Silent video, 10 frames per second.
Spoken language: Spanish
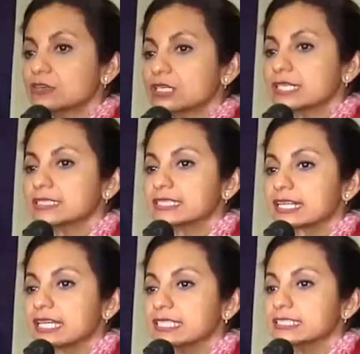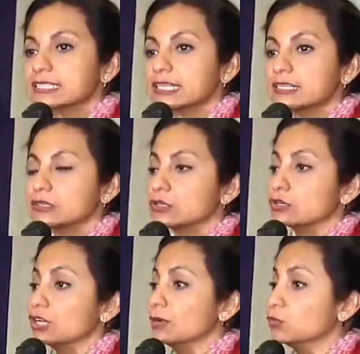varias instituciones que
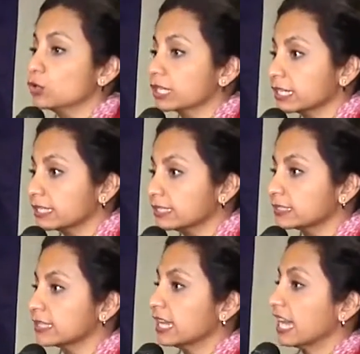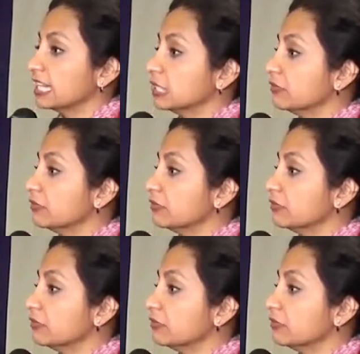participamos de la calificación y la